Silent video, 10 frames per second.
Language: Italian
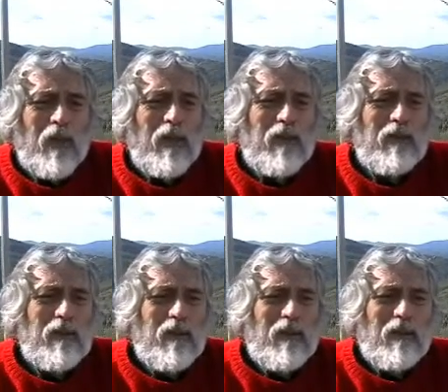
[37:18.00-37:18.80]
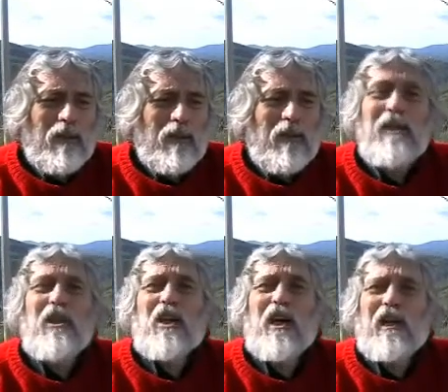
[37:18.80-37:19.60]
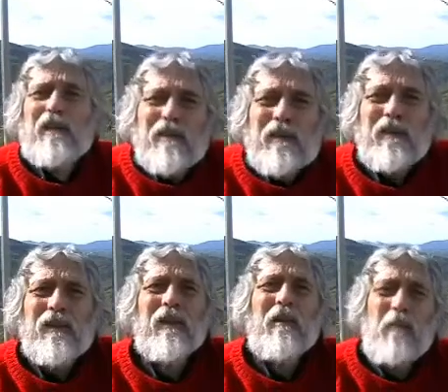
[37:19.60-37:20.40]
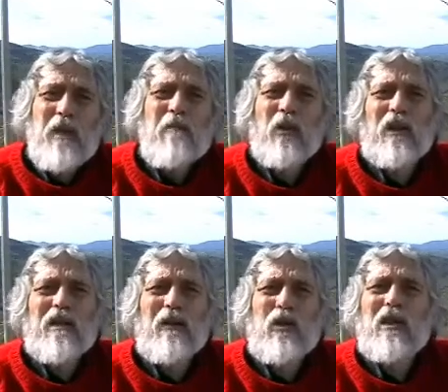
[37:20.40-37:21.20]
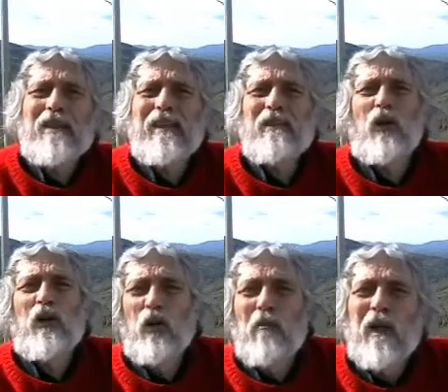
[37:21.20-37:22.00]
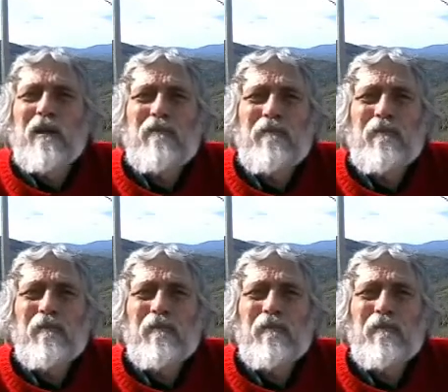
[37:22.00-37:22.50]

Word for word: E gli dice il bimbo che lui sta andando a Roma